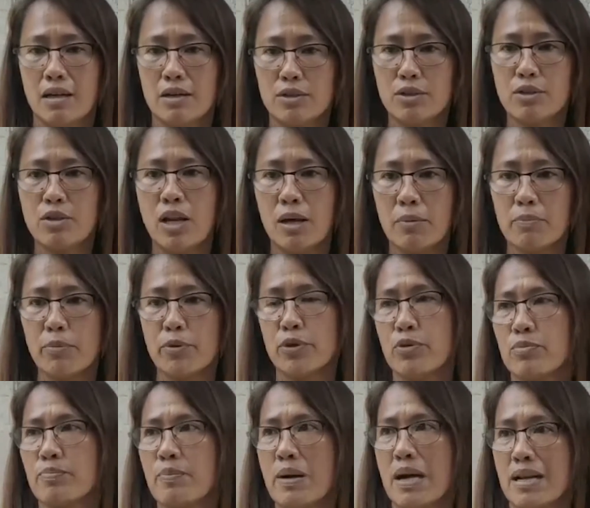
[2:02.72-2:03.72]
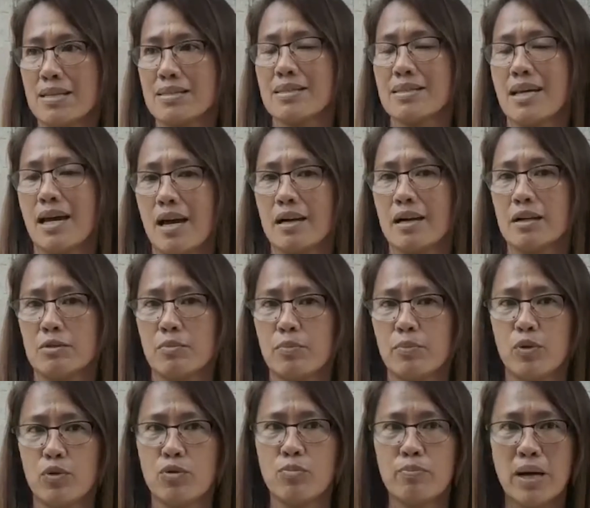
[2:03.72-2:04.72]
Yun lang po yung para sa akin
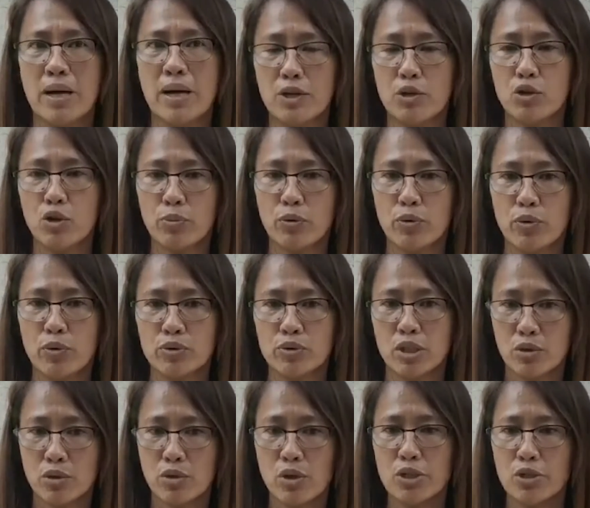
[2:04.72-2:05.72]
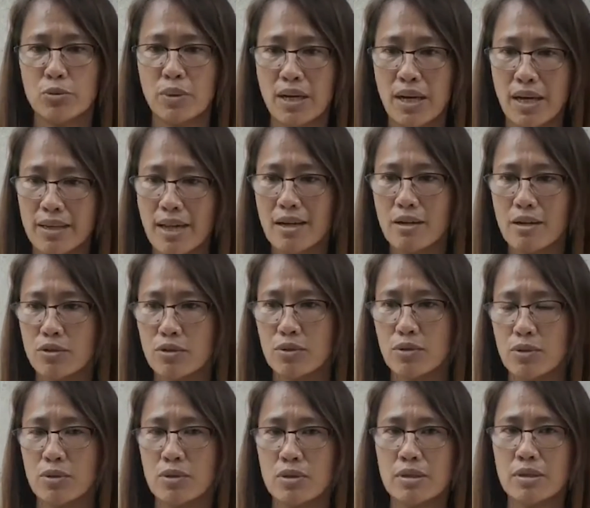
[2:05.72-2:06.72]
po. Kung paano ko po tinuruan yung mga anak
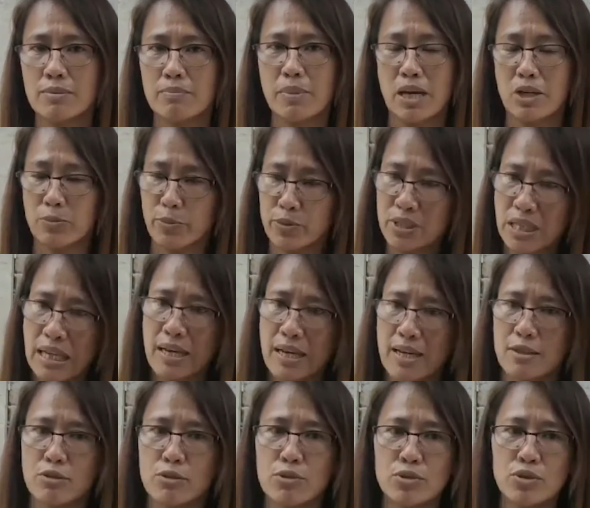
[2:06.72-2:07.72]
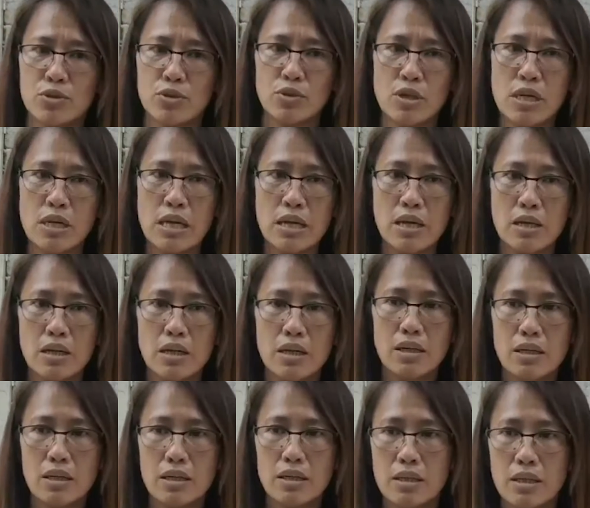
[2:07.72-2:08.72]
ko, paano po sila natuto,
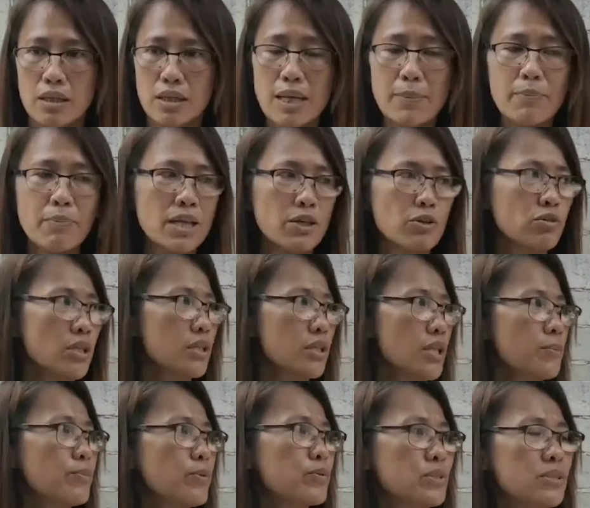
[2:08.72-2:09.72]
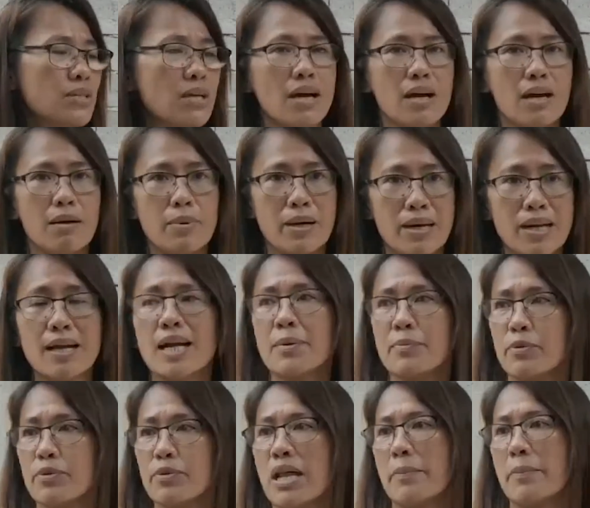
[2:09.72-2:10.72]
inapply ko rin din po sa
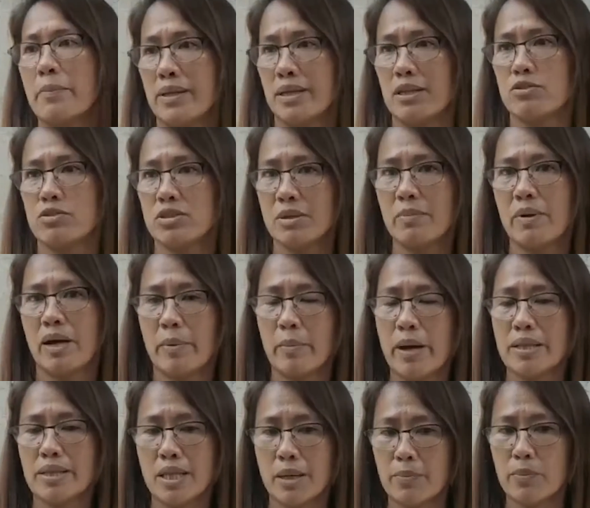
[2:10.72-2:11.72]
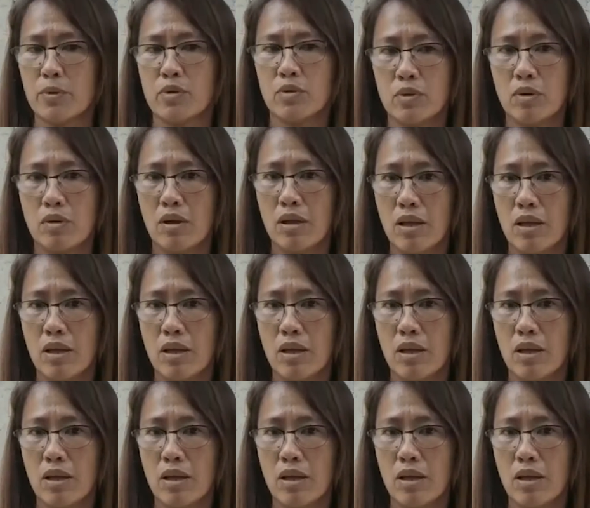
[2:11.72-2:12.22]
barangay po namin dito sa mga bata po.